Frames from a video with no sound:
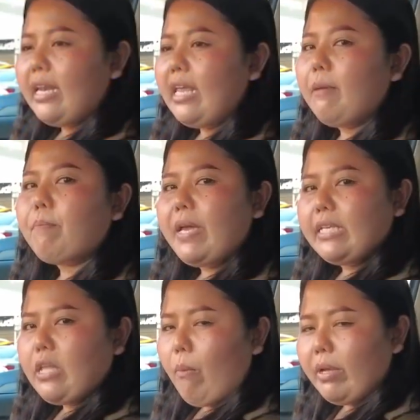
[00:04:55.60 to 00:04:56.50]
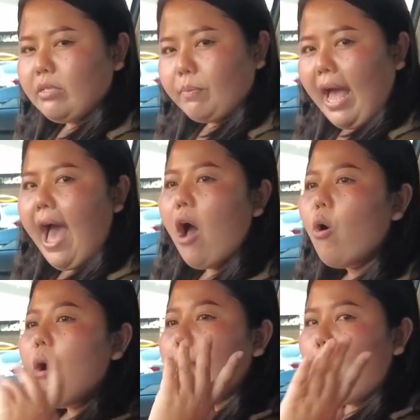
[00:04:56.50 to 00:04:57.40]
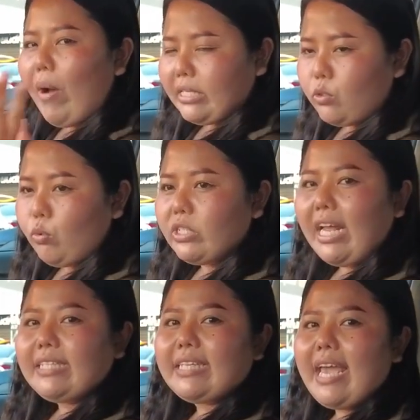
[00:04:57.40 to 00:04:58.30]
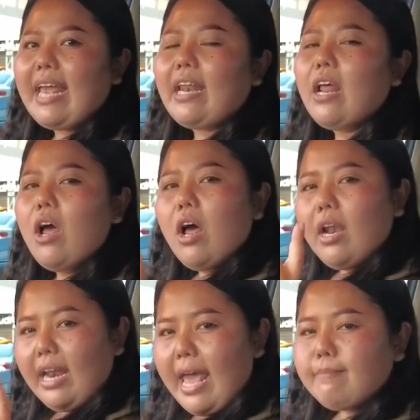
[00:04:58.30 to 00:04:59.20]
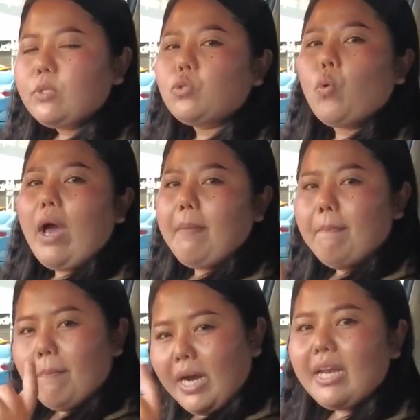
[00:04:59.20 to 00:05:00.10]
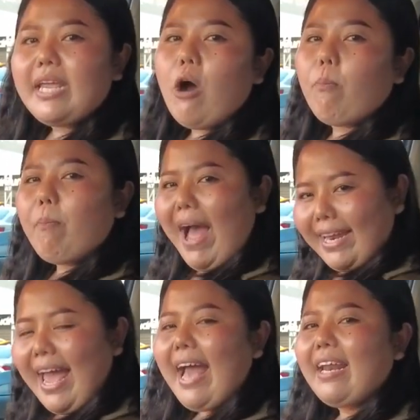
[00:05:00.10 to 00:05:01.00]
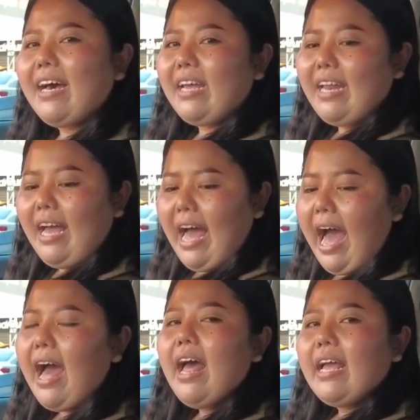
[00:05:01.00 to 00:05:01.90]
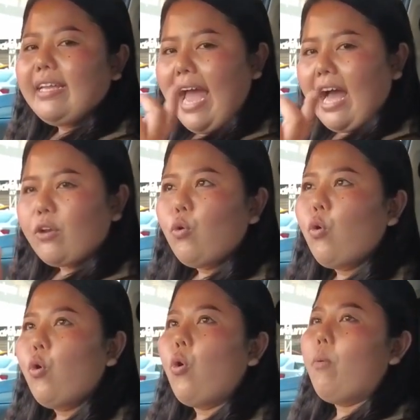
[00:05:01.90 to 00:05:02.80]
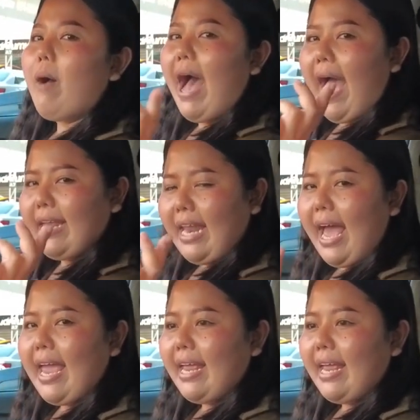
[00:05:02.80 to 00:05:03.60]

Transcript: คันนี้ปี 2019 ประวัติศูนย์ชัดเจนเล่มสวยมือเดียวป้ายแดงเลยนะคะ อยากดูภายใน